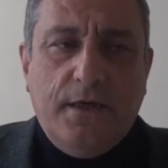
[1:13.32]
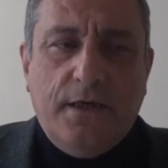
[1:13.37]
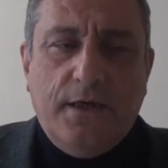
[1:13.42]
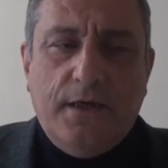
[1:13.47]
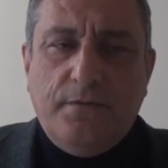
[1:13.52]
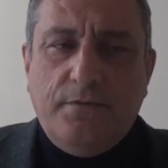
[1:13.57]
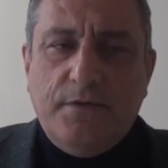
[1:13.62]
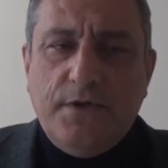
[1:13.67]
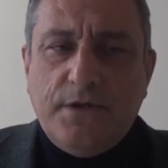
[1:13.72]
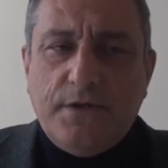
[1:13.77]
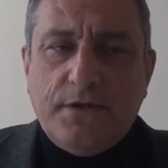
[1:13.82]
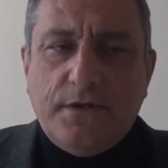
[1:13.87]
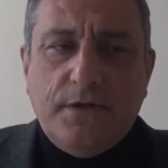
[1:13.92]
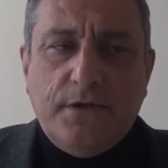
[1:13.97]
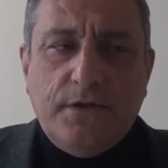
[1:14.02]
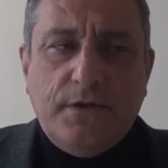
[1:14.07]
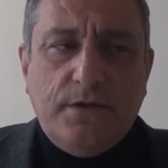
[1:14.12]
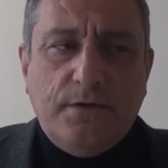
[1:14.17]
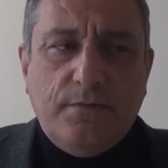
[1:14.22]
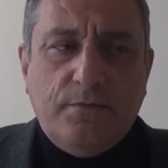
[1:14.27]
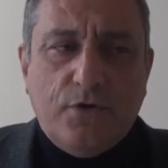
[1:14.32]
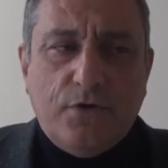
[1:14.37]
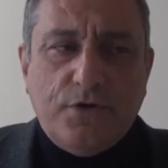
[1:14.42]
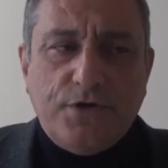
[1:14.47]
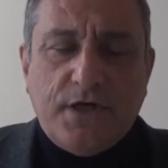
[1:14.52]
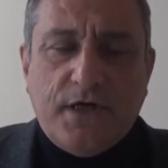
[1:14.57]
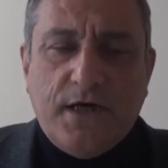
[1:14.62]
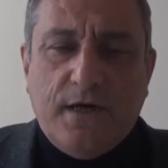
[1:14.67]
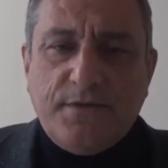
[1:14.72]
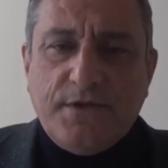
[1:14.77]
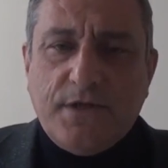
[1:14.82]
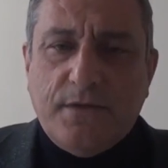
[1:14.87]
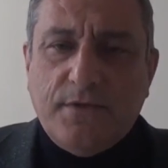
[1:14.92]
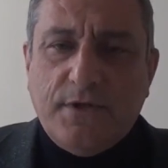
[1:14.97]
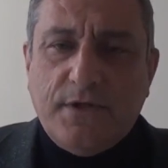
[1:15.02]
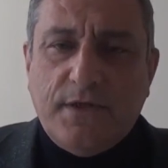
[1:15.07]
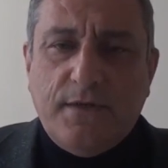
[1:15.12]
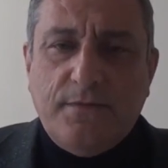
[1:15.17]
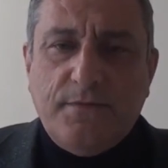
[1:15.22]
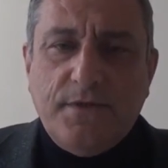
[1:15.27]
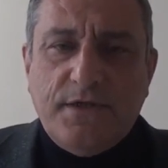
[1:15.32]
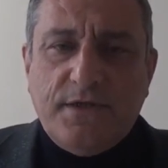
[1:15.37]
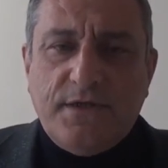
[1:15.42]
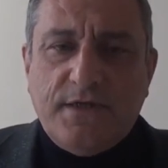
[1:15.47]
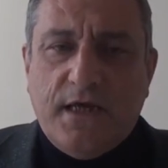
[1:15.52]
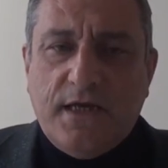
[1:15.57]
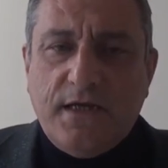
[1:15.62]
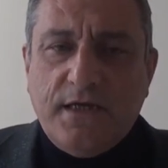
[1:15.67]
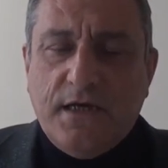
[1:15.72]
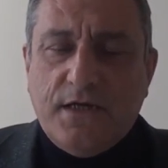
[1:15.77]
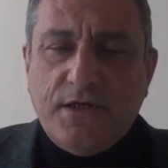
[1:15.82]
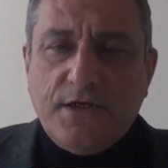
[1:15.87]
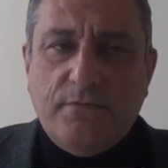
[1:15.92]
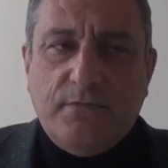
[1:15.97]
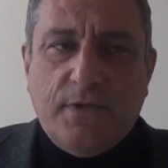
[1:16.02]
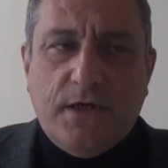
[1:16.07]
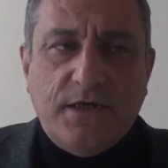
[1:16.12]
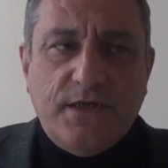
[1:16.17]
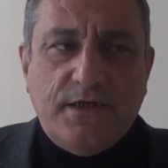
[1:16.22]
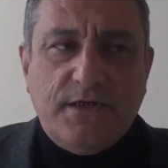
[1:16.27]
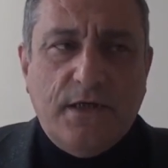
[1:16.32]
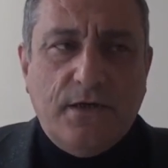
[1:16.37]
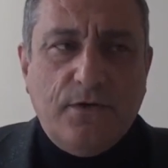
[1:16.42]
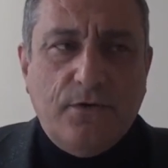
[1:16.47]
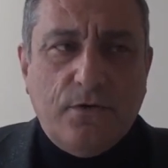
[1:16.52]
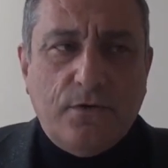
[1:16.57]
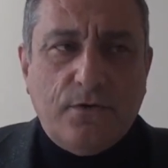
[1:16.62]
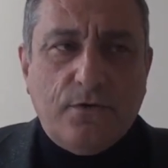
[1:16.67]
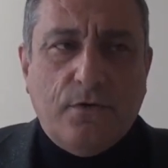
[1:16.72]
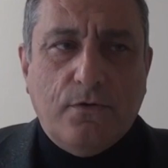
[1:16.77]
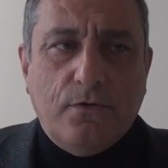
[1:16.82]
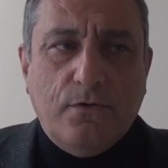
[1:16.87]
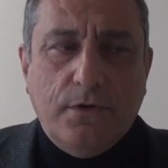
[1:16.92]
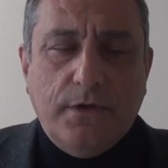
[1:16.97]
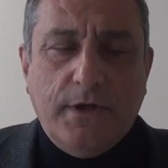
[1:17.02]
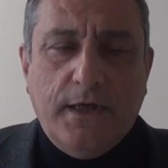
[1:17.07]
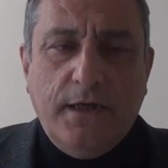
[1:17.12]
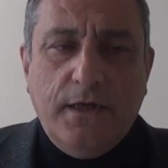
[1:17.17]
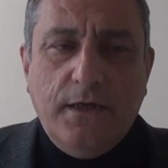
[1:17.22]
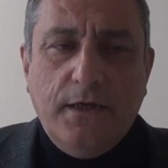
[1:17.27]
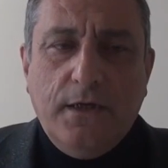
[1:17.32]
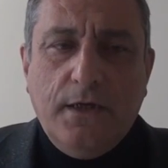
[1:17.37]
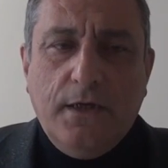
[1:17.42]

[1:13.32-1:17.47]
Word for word: e, bir e, proje kapsamında bir sergi açılmak isteniyor okulda.